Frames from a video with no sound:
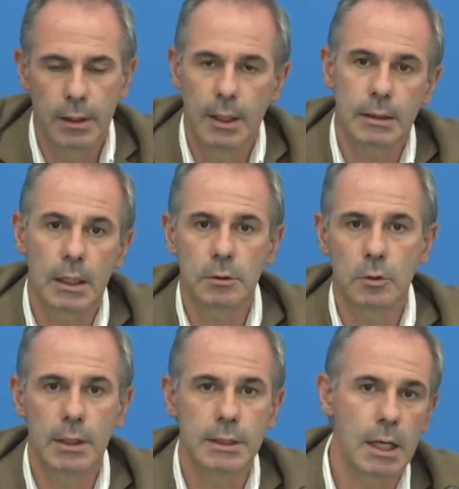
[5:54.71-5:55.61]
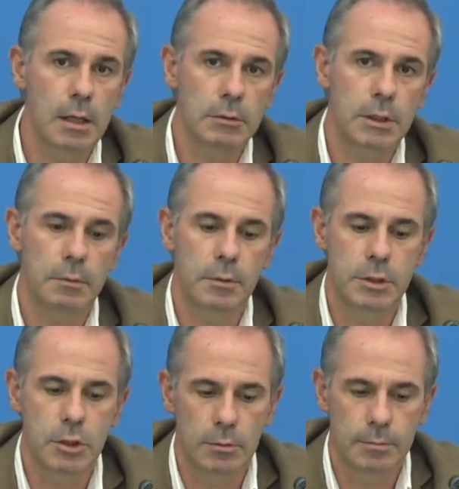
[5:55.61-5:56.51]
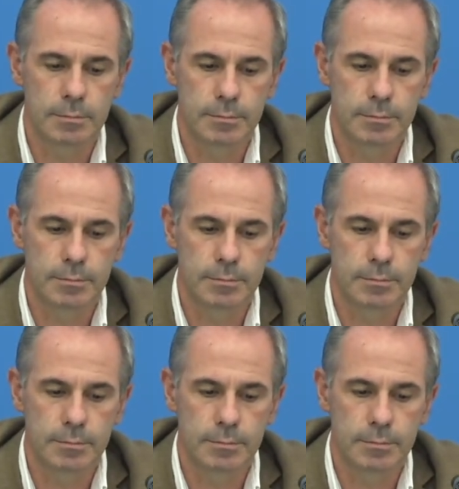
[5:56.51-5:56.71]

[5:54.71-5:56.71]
está naturalizada en nuestra profesión,